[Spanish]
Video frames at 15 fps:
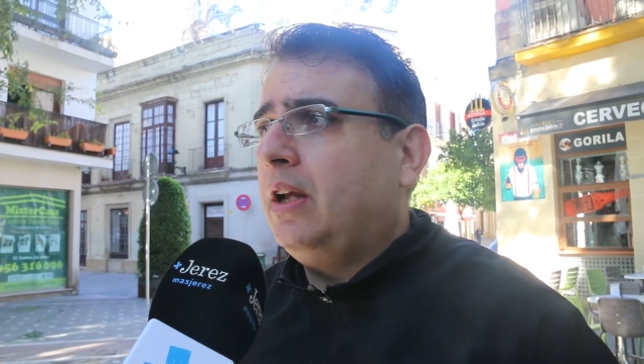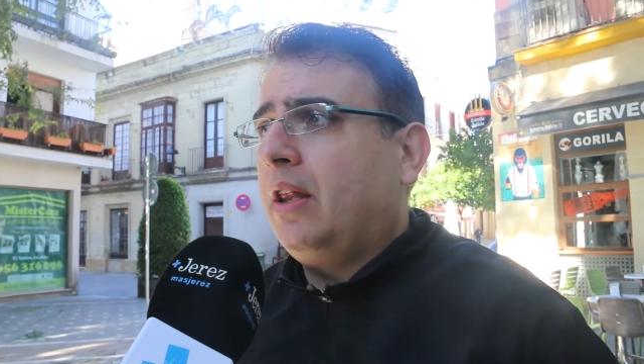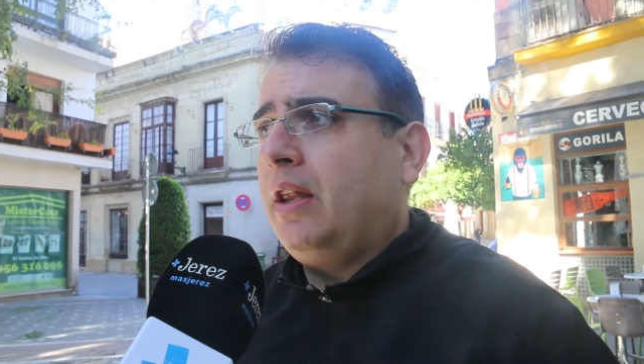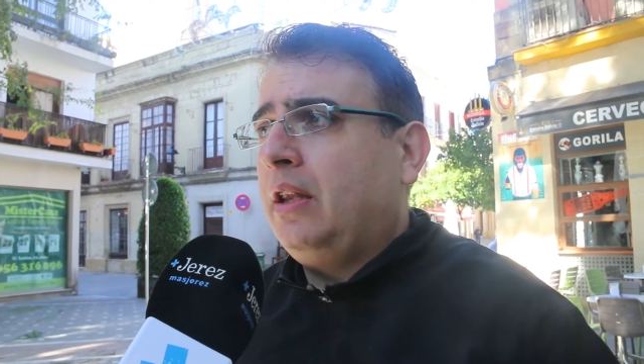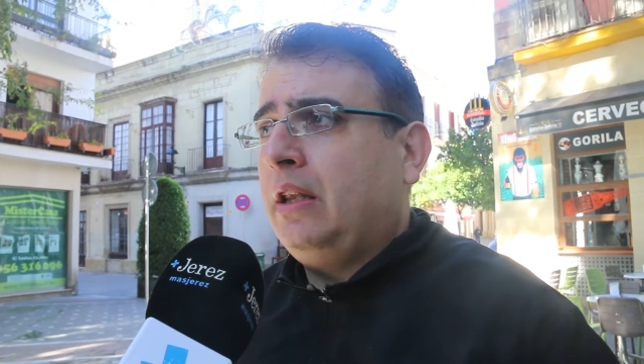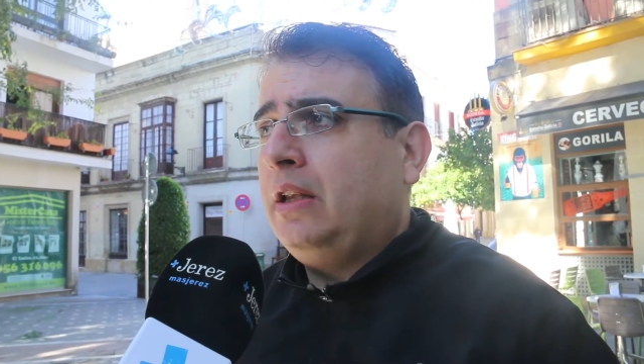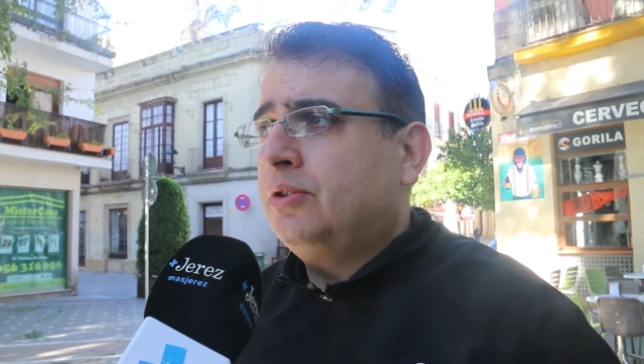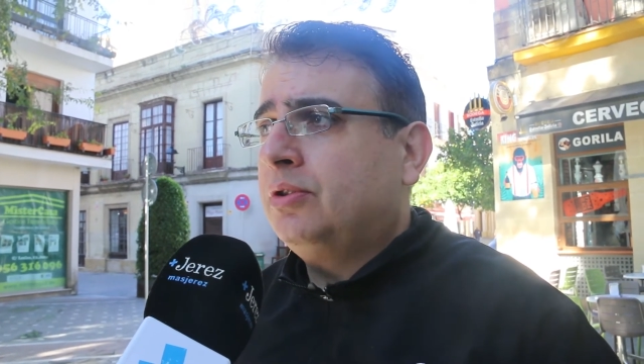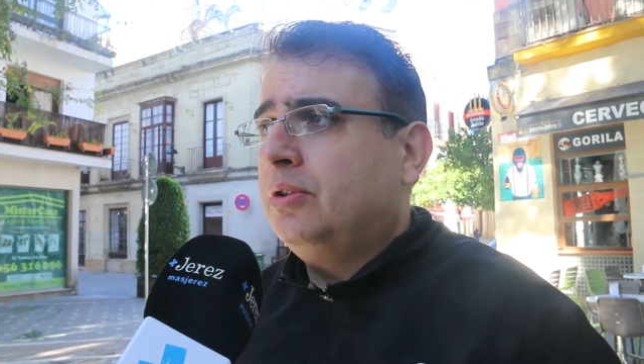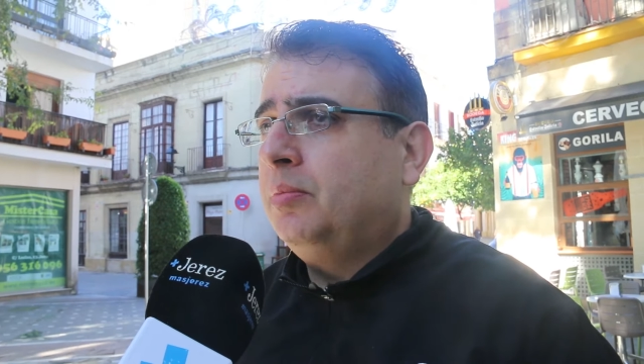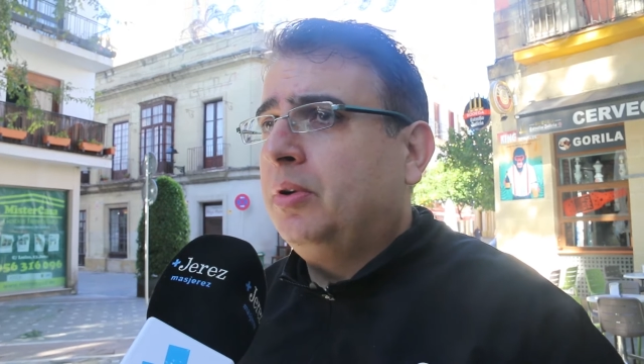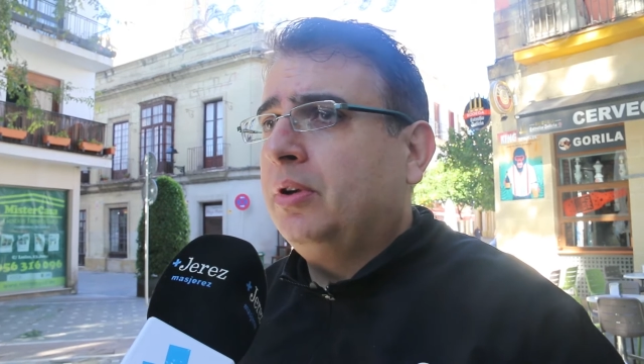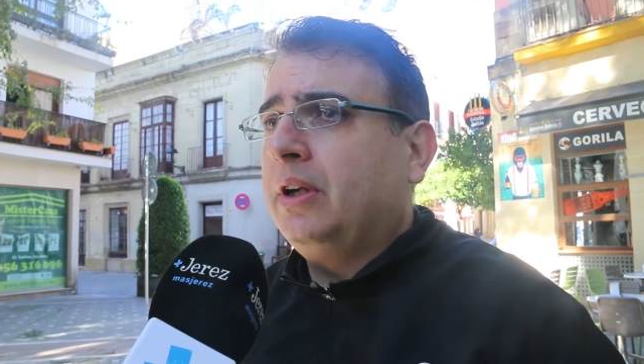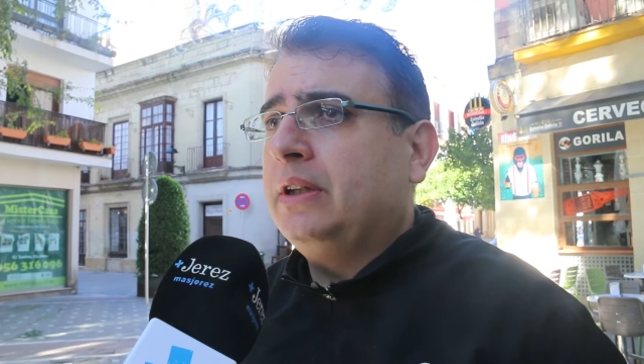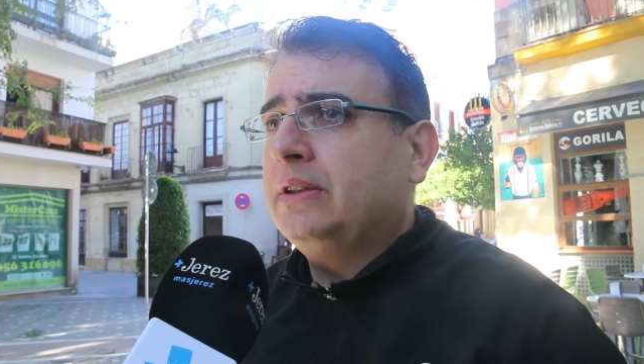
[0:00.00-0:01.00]
nada de eso
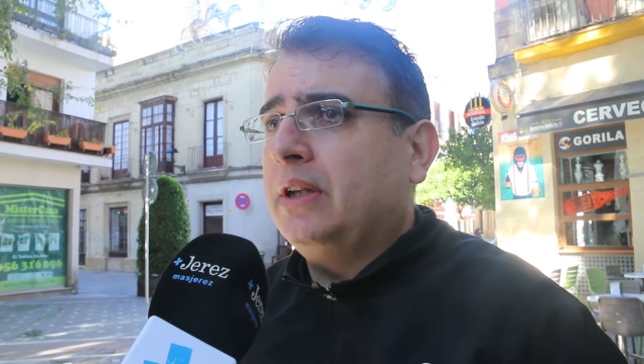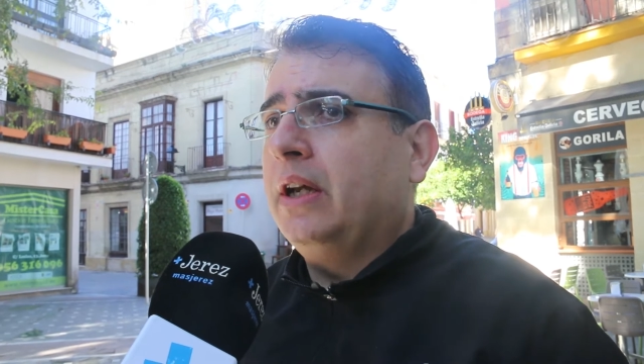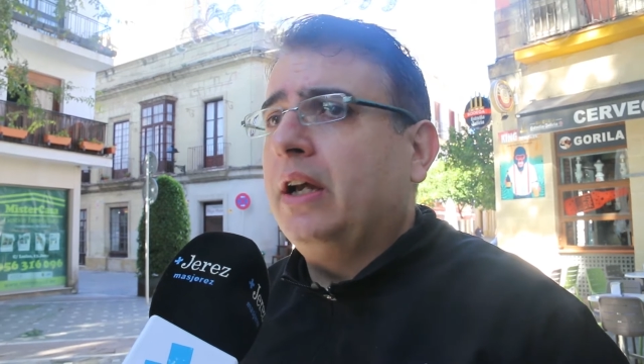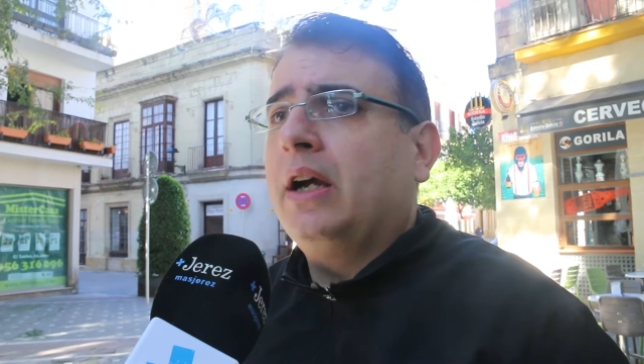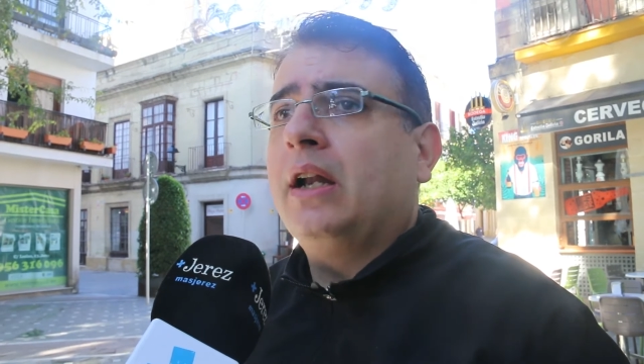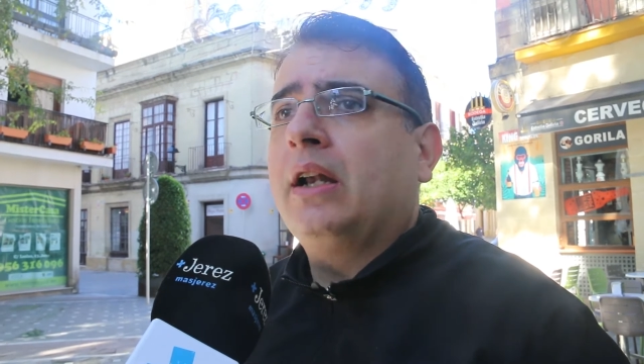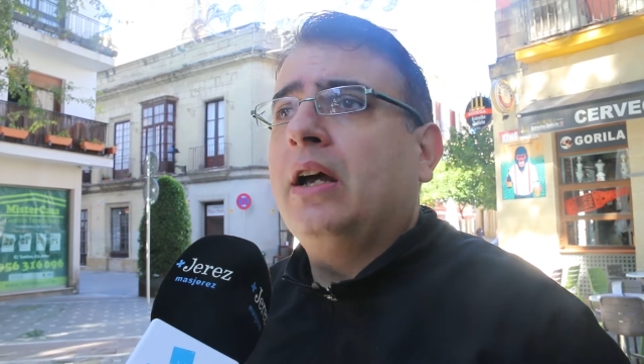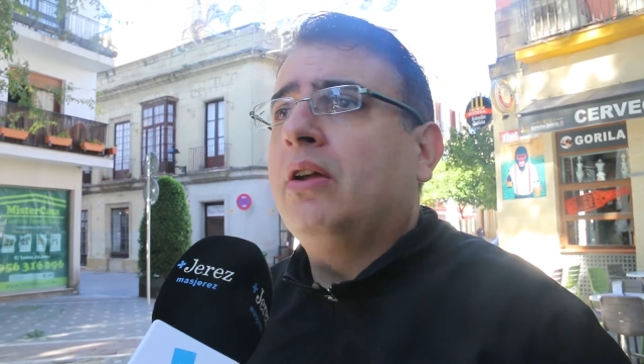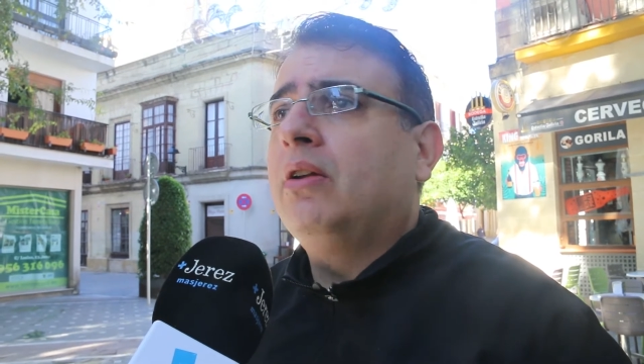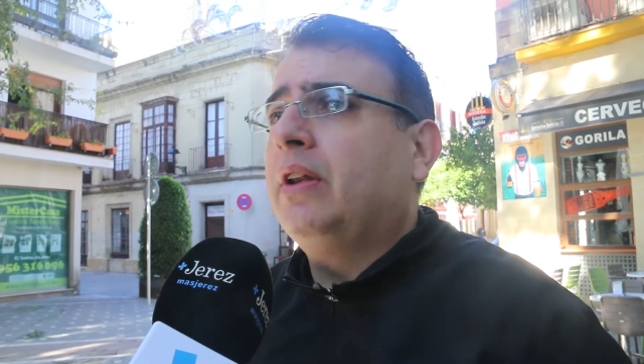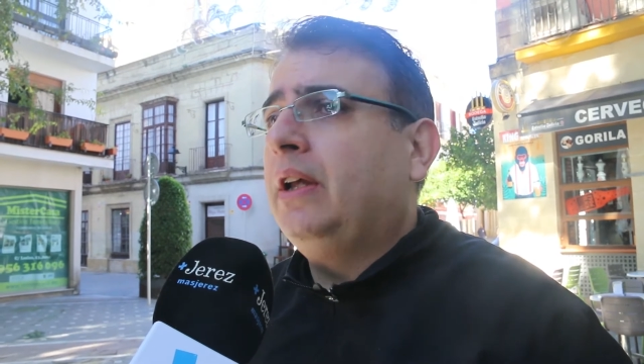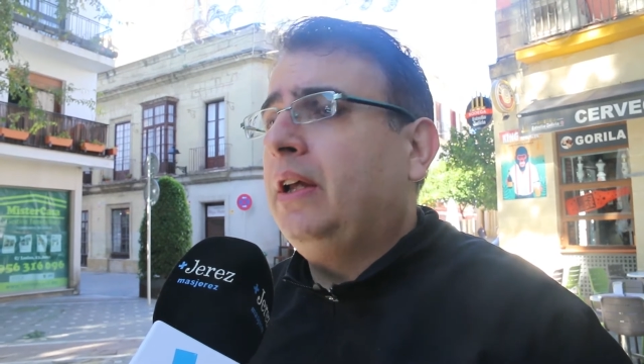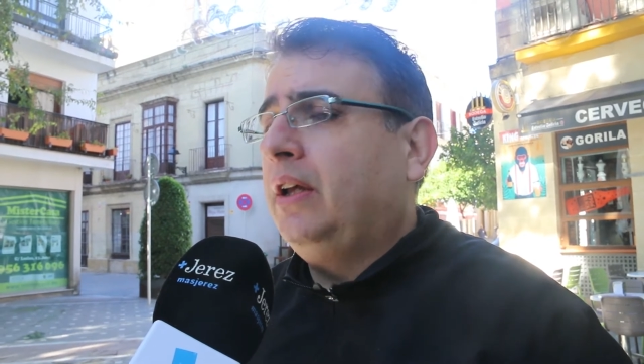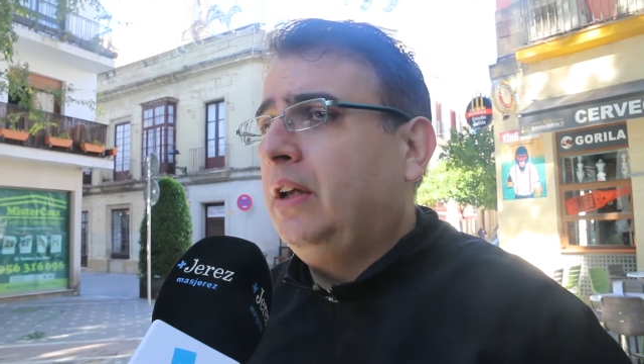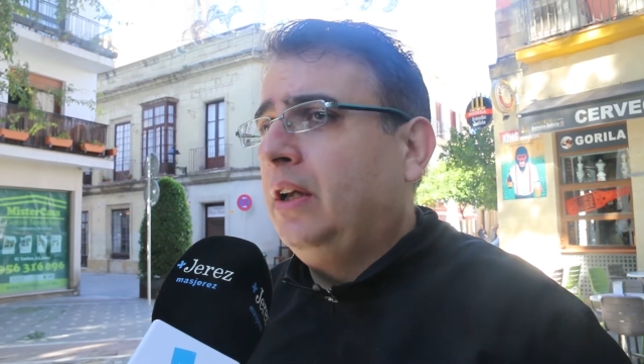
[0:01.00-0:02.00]
porque se han encargado
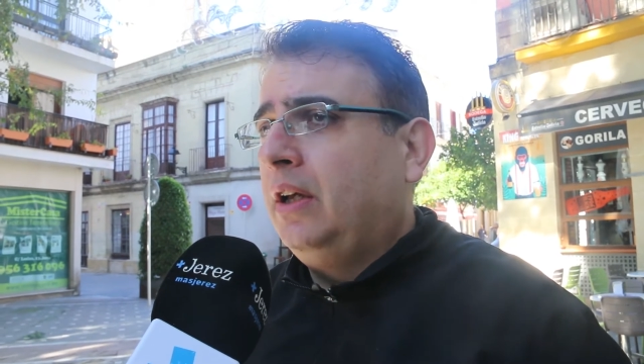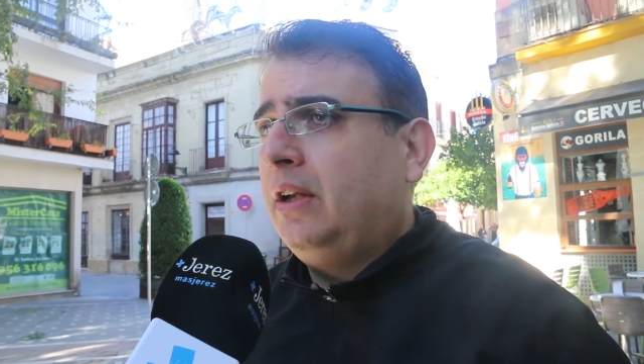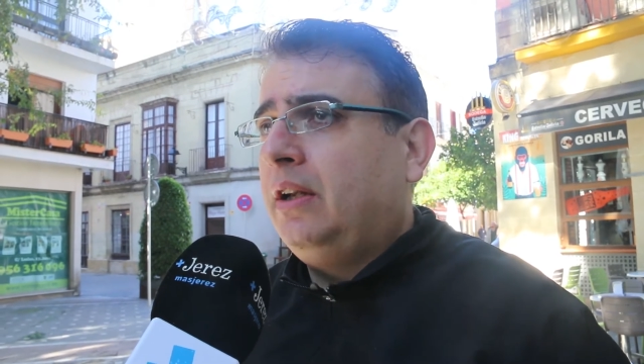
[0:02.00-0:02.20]
de